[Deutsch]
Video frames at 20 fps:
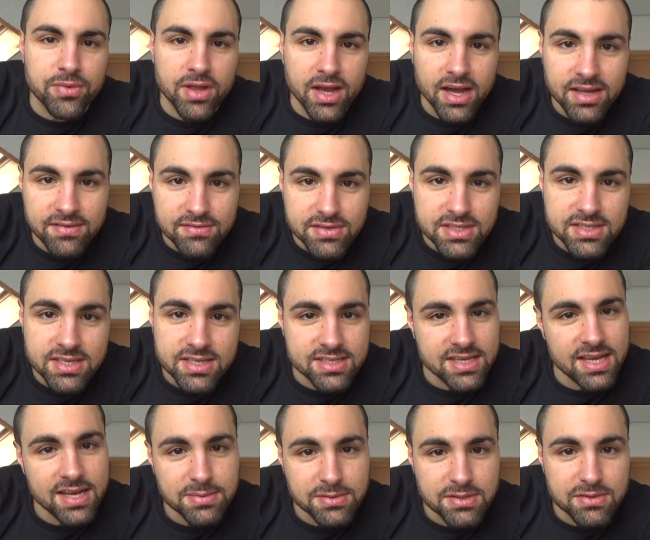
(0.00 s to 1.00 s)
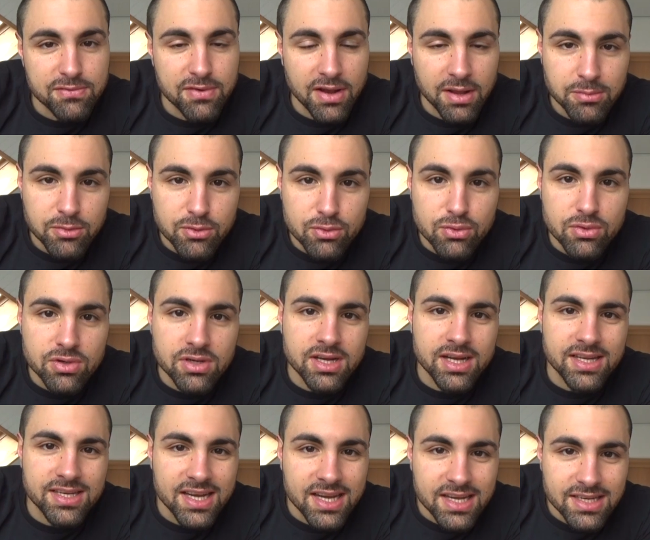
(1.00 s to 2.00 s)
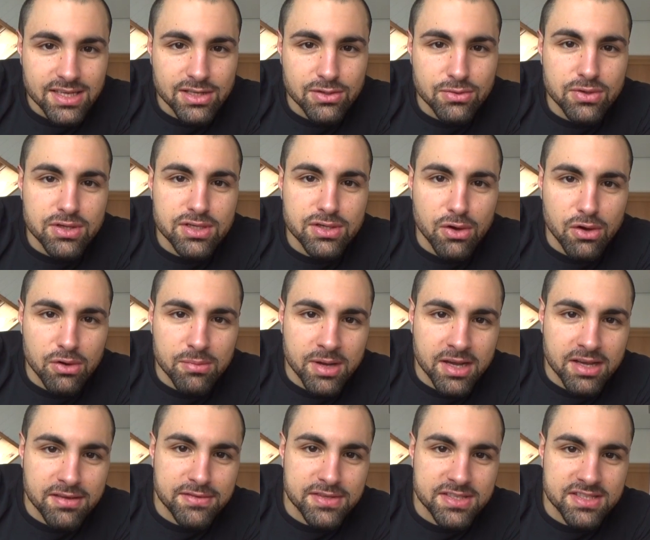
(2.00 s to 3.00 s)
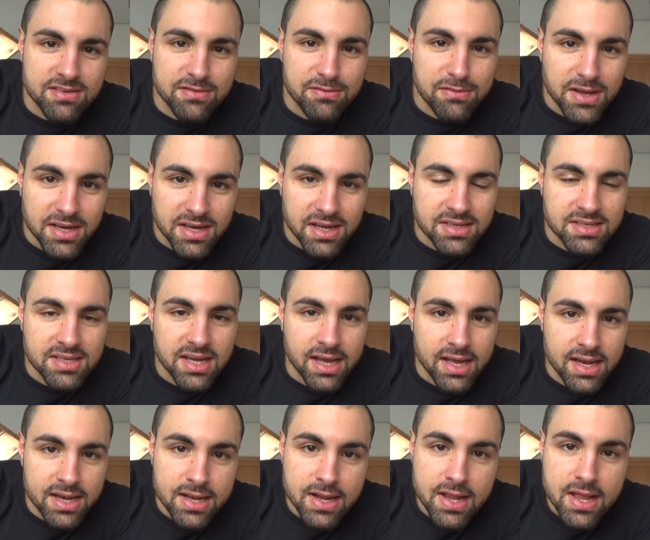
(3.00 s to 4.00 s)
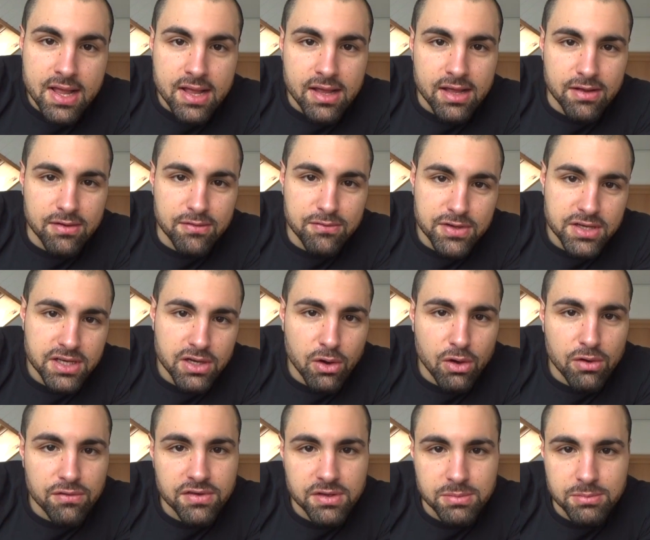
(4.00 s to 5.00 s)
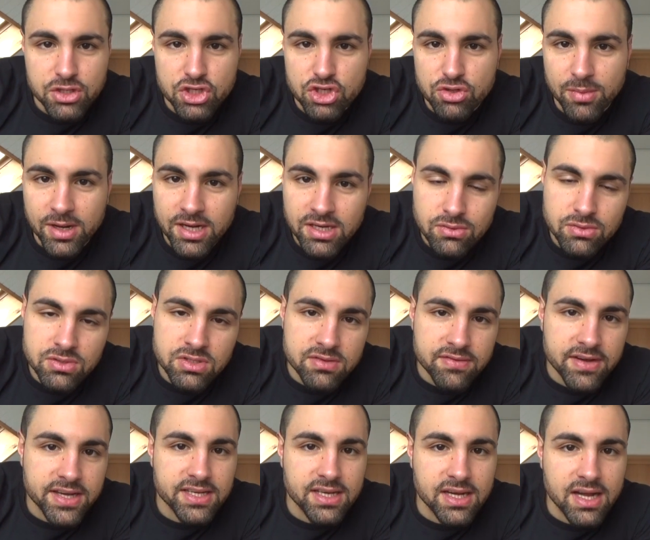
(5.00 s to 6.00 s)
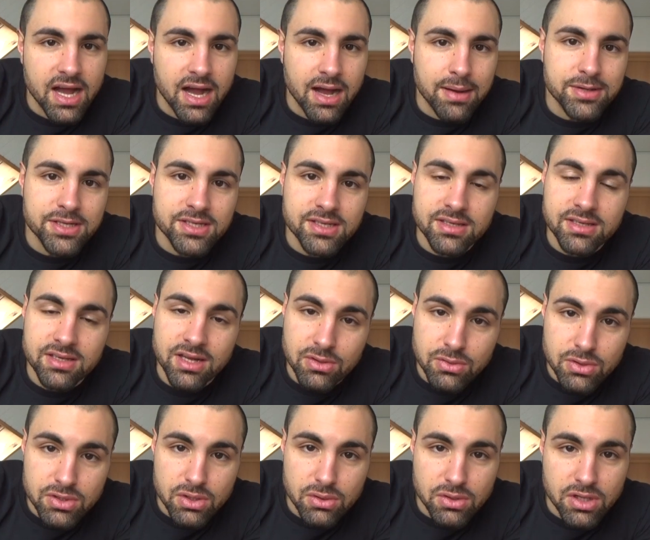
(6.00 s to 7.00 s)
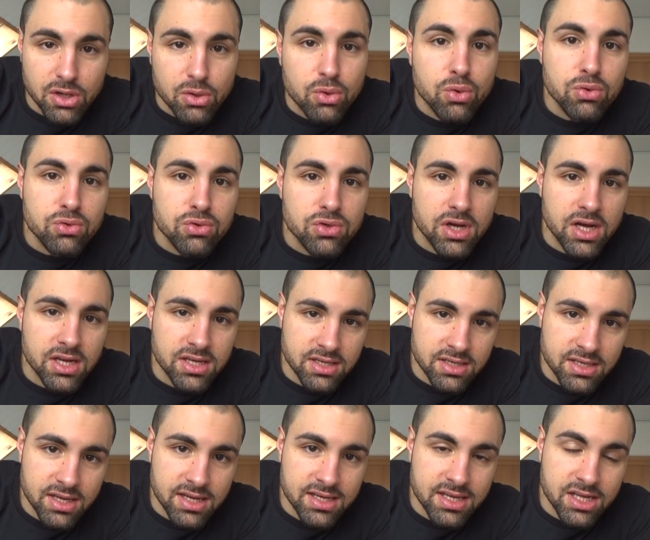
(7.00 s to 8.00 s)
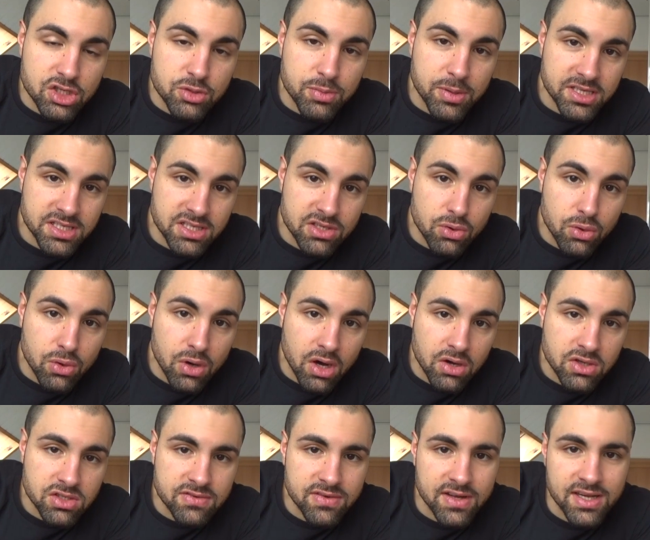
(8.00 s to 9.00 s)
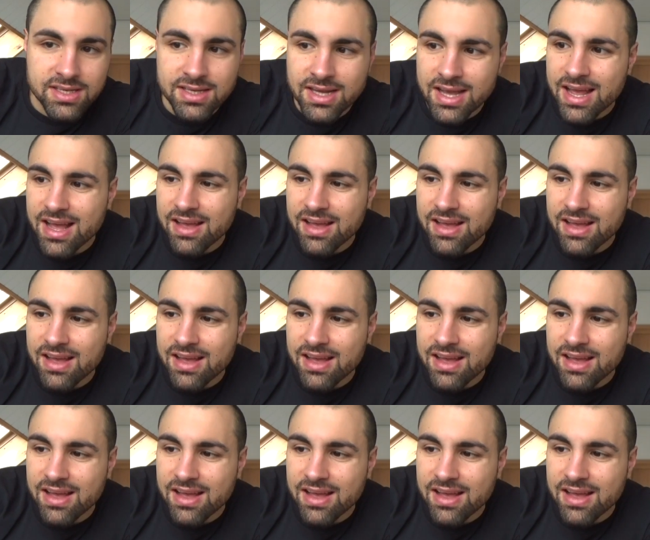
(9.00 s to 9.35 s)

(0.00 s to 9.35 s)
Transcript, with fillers: Ja, ihr wisst ja selbst, Flammkuchen enthält natürlich auch immer einen gewissen Fettanteil, äh, wird ja häufig mit Schmand und so weiter gearbeitet. Natürlich auch der Kohlenhydratanteil, der entsprechend hoch ausfällt.